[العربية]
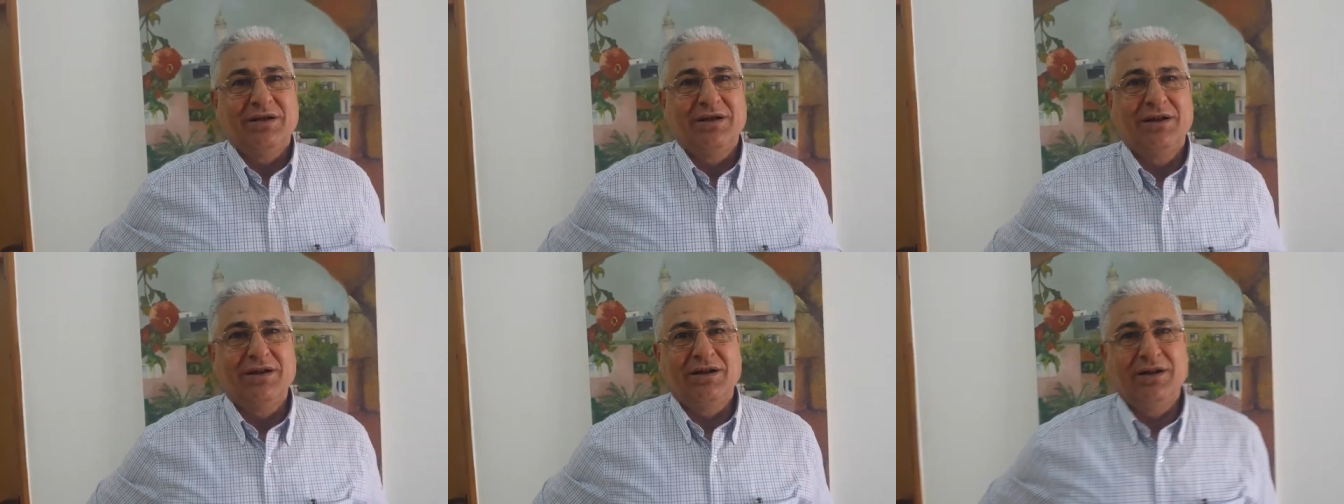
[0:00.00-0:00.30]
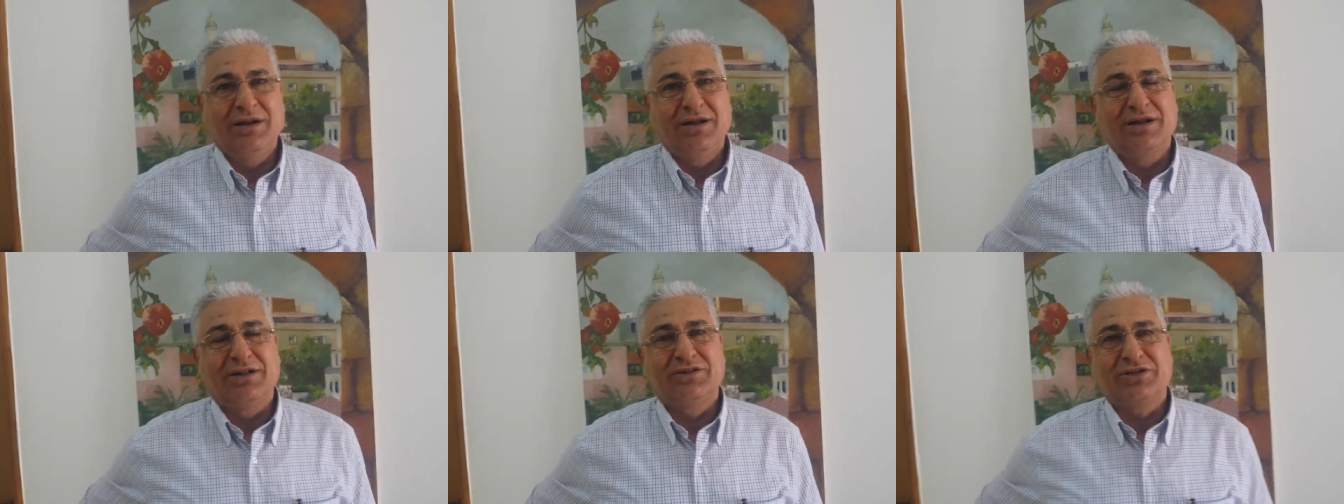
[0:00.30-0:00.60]

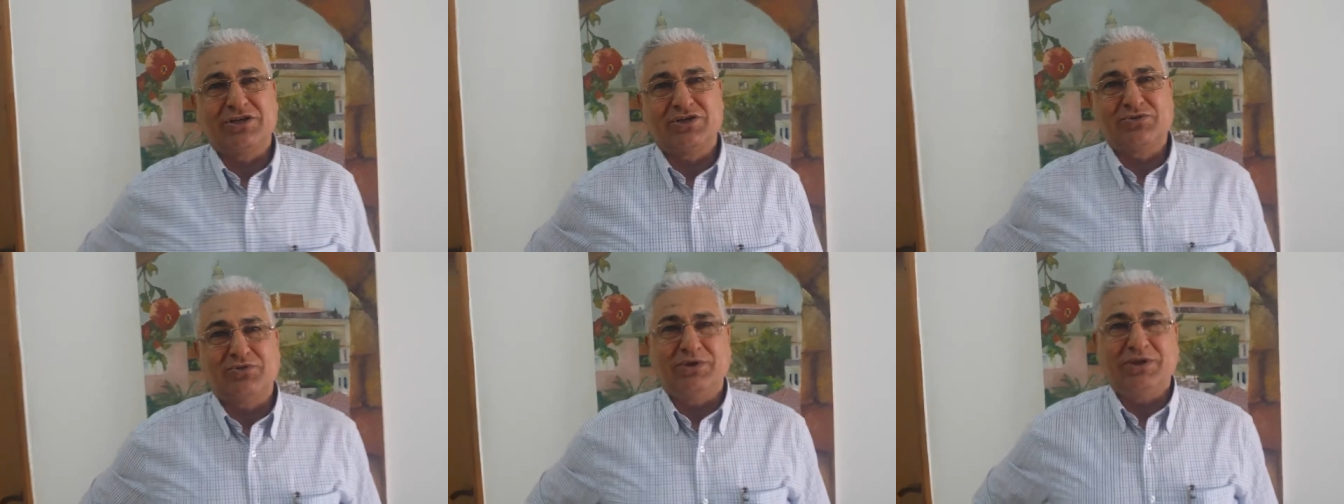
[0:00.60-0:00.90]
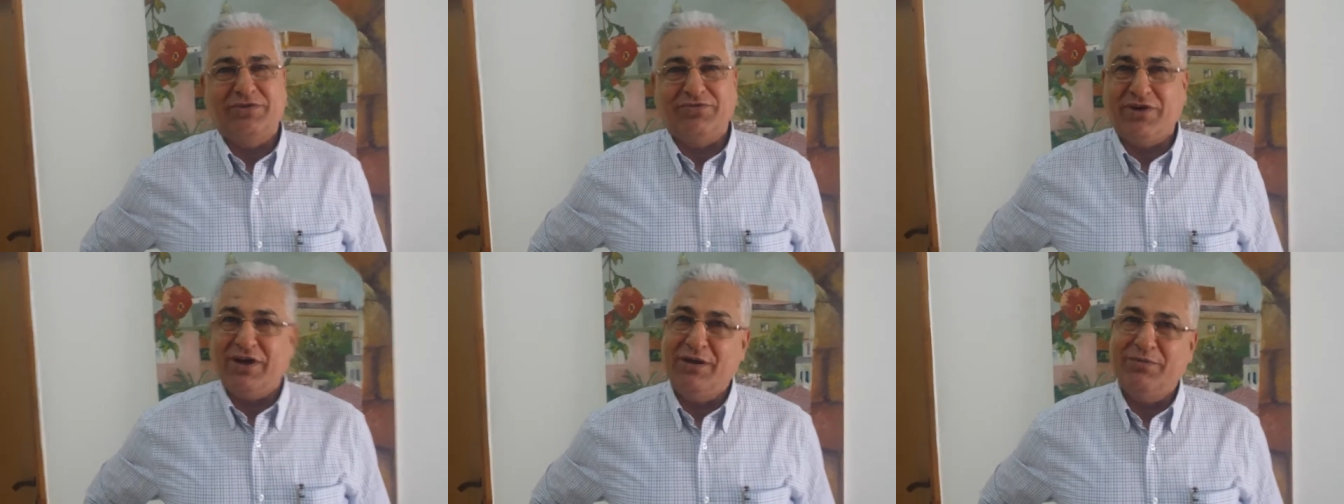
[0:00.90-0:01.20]

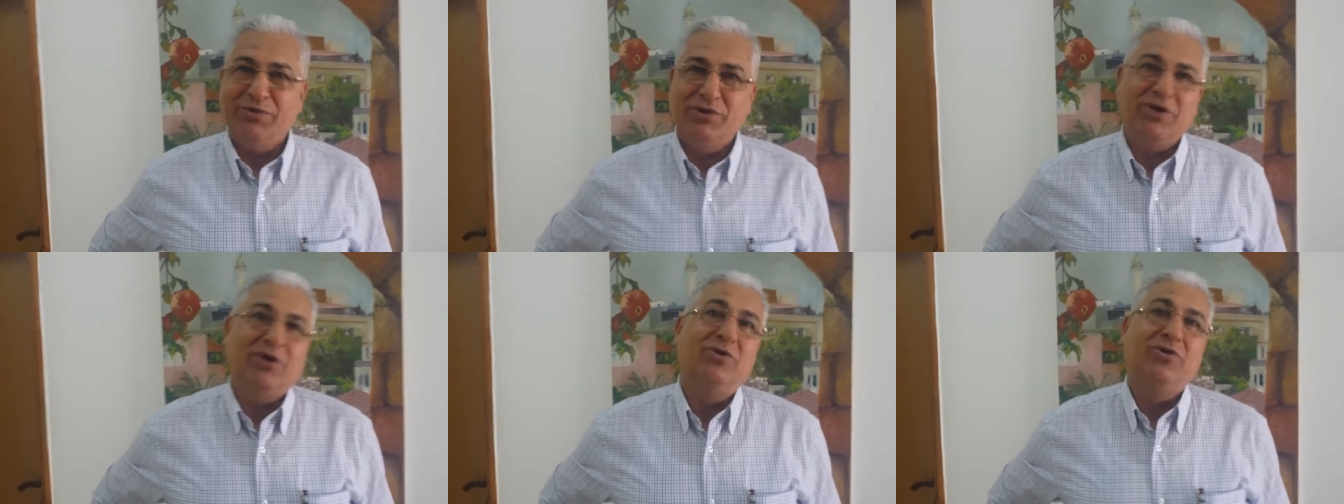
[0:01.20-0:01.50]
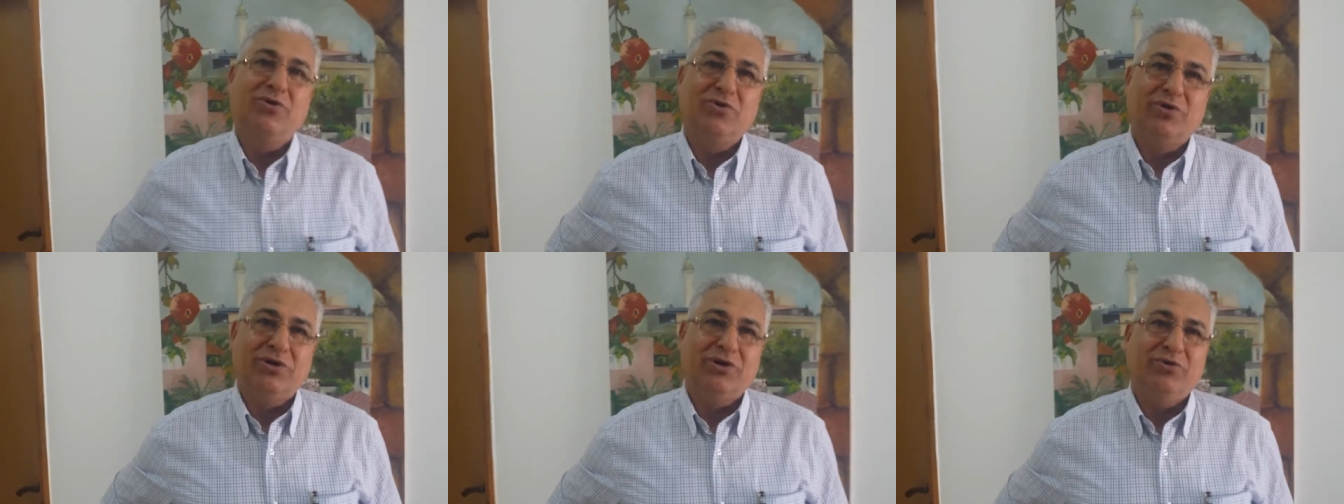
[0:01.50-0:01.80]
التصويت فانا بدي
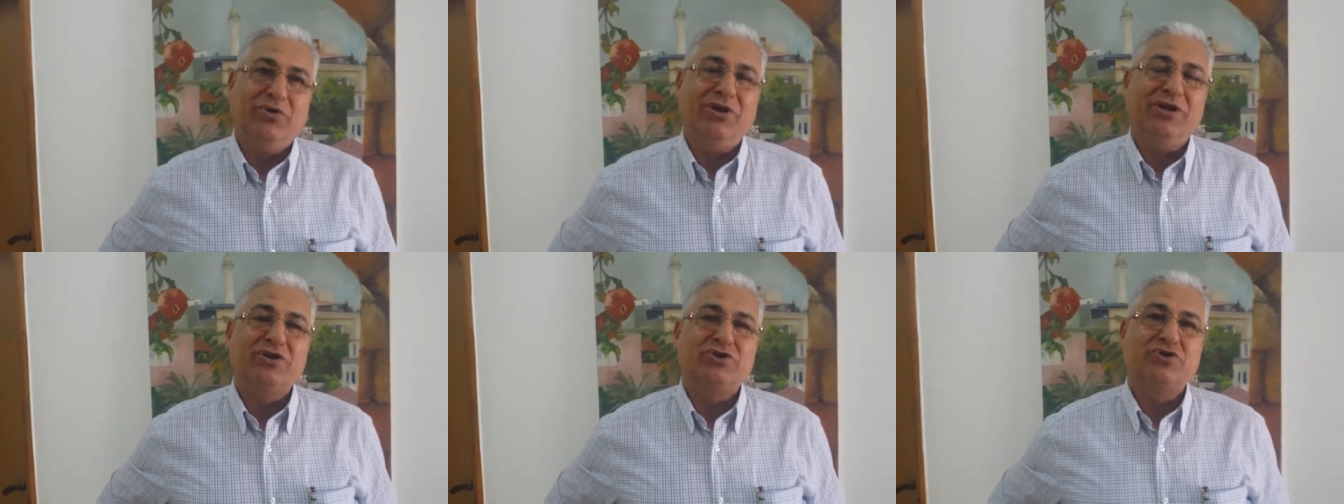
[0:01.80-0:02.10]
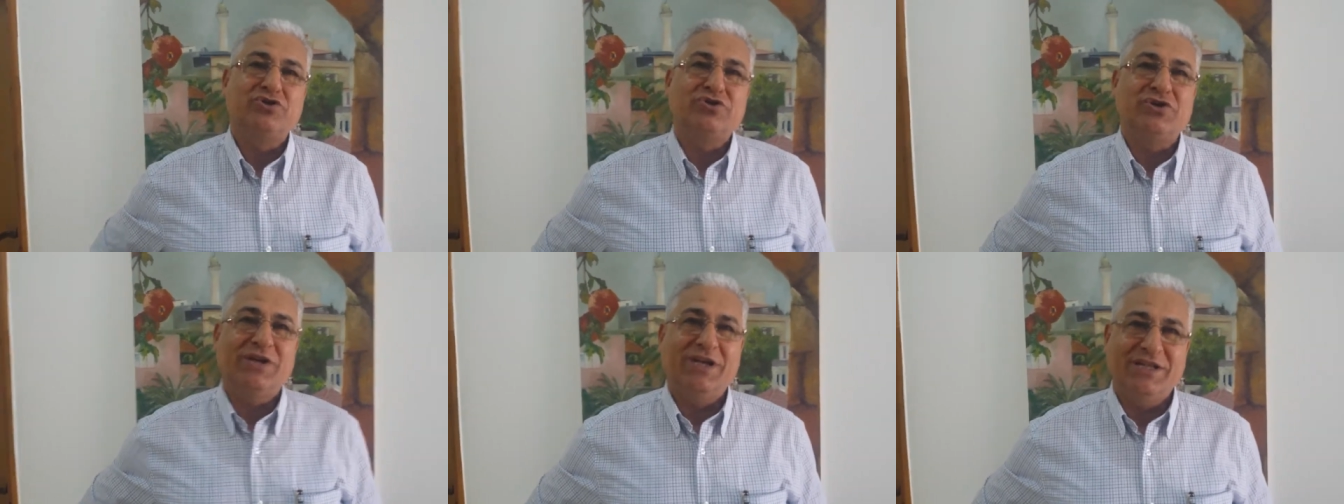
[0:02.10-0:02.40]
اقول له انه احنا
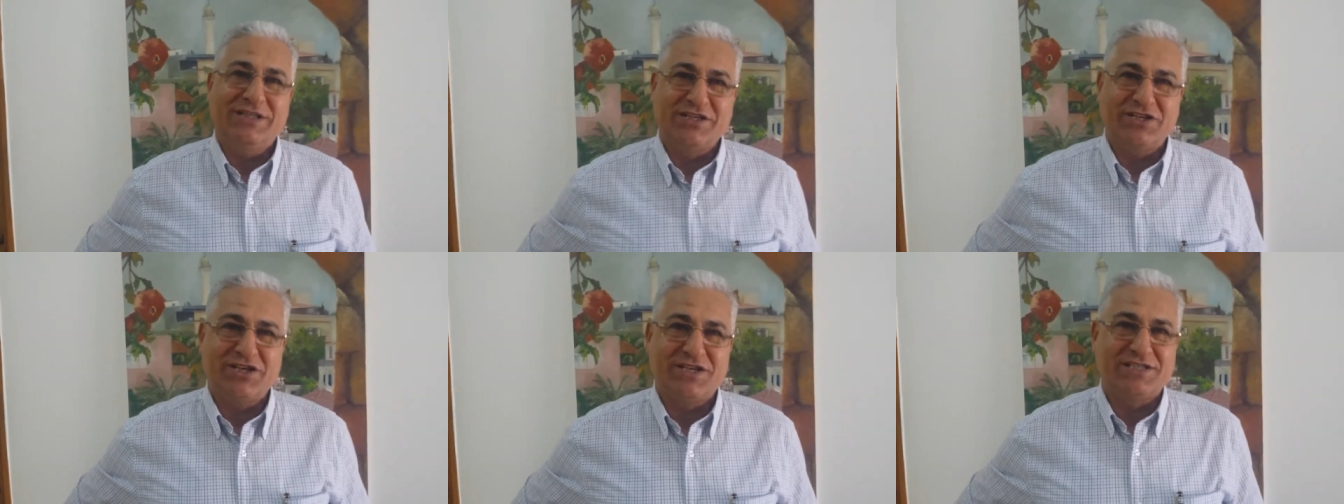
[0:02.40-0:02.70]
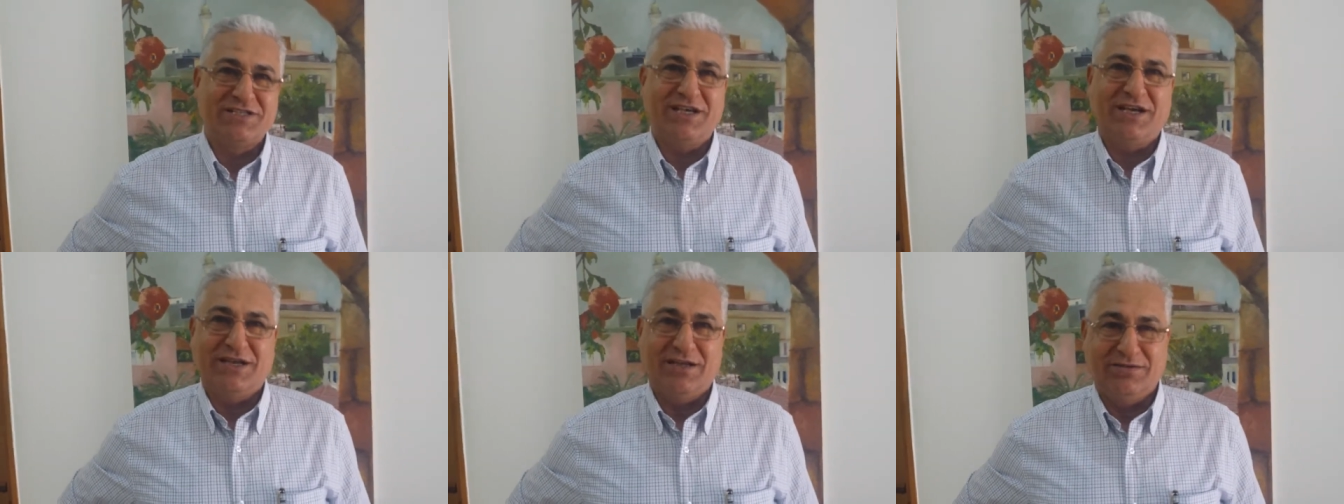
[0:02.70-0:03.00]
جزء لا
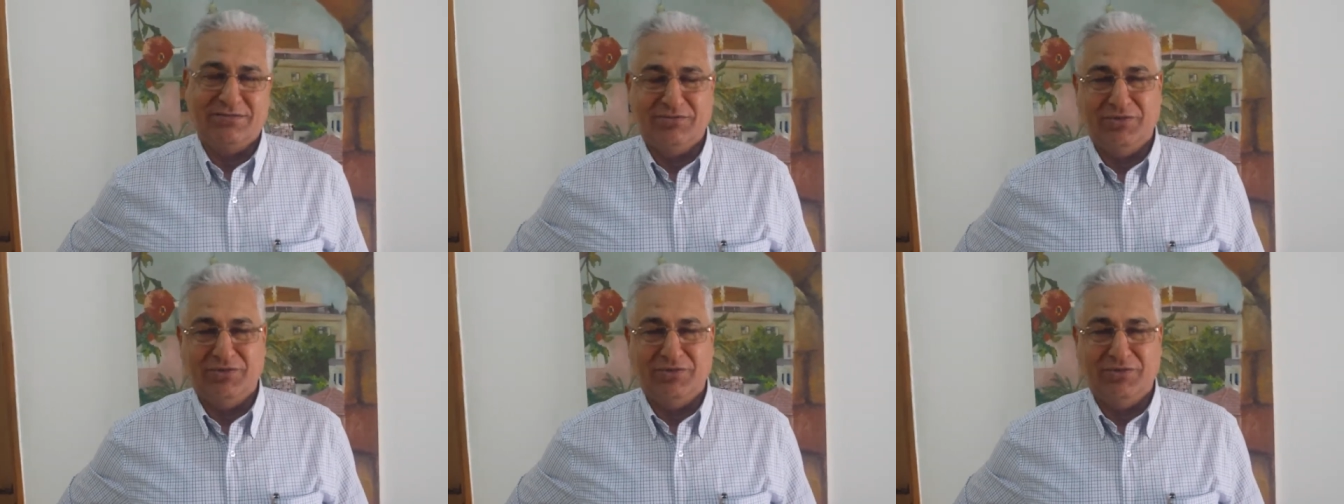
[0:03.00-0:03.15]
يتجزا